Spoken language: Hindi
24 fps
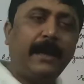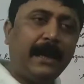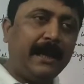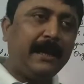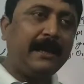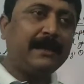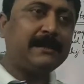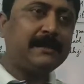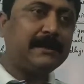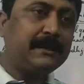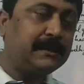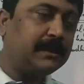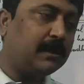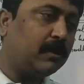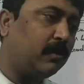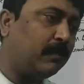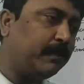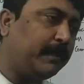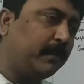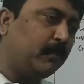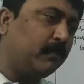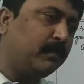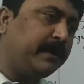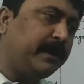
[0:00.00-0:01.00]
ऐसी
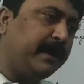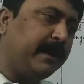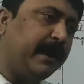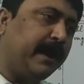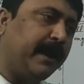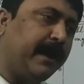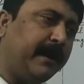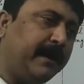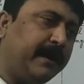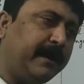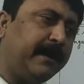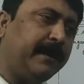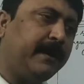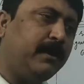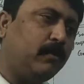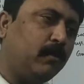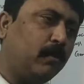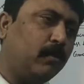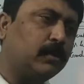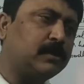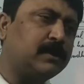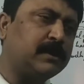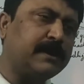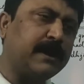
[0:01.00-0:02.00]
जगहों पे उनकी एंट्री
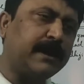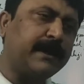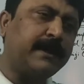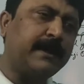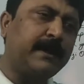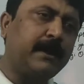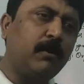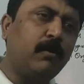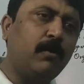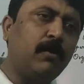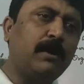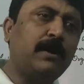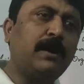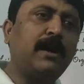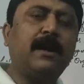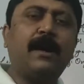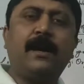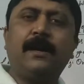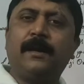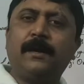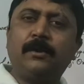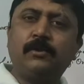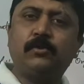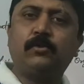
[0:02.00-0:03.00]
को सिक्योर
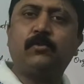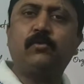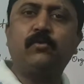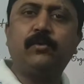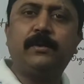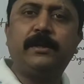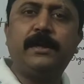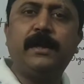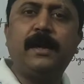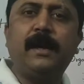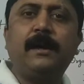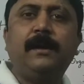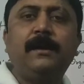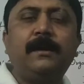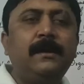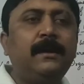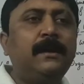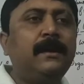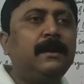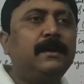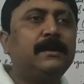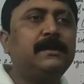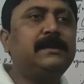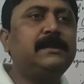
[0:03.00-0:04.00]
कराना शुरू किया
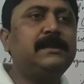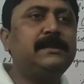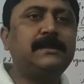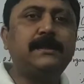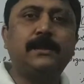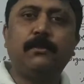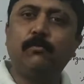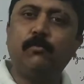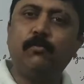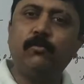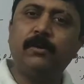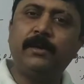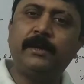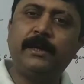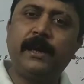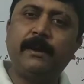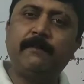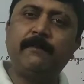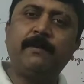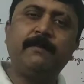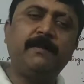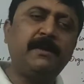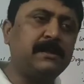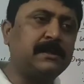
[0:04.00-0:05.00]
जिससे
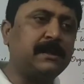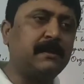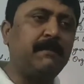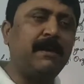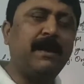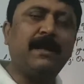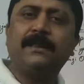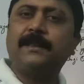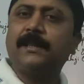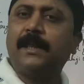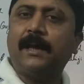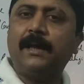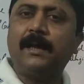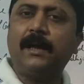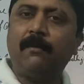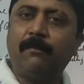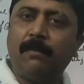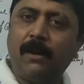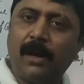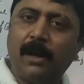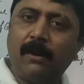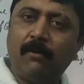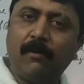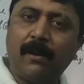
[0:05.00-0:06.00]
उनके में भी समानता का
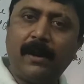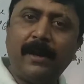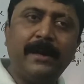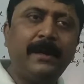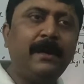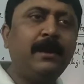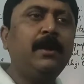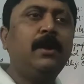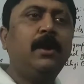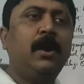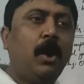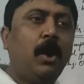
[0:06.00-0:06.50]
भाव आए